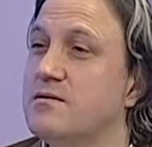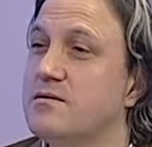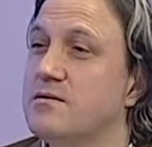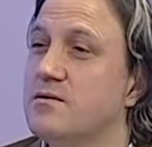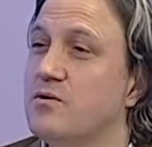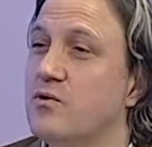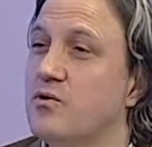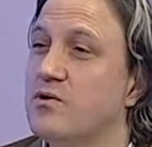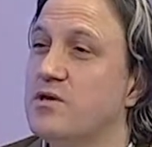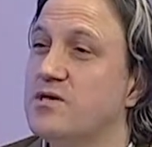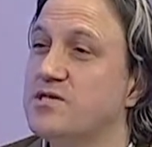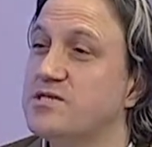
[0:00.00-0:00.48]

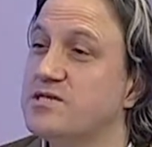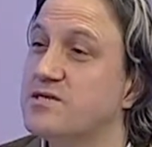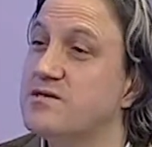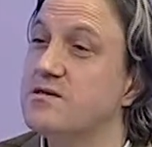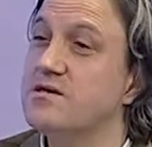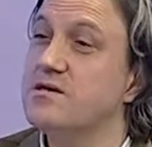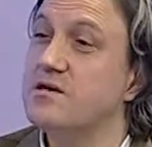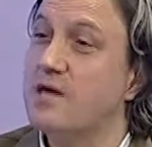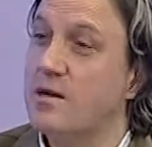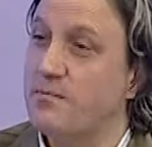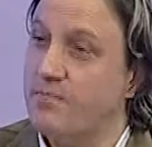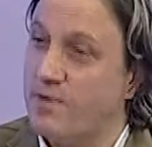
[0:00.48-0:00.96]

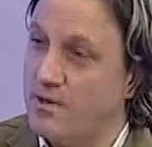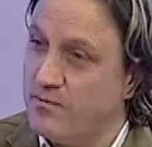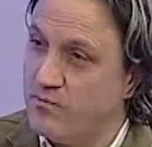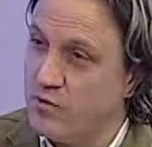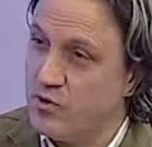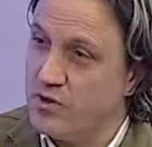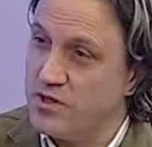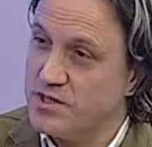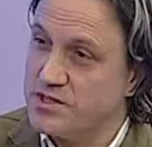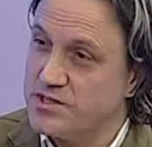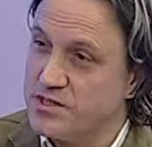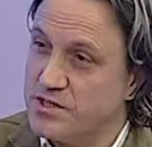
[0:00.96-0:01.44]
olasılığı, kapanma
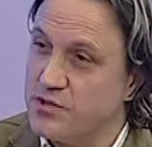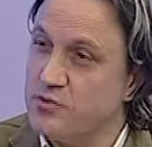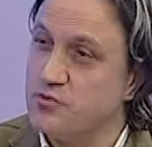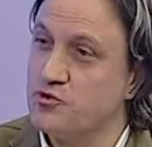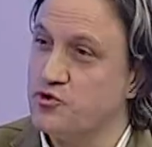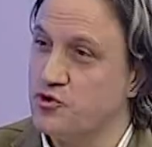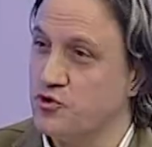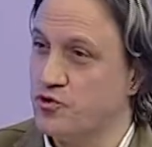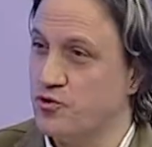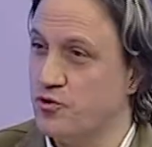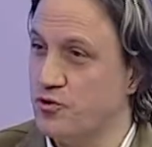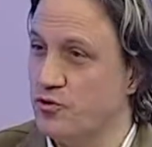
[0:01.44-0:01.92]
olasılığı
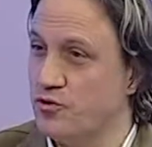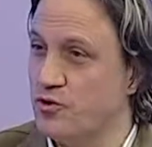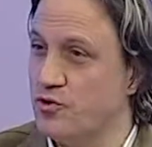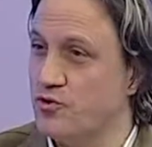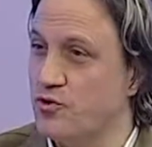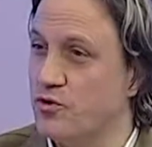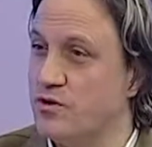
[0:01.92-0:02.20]
düşük oluyor.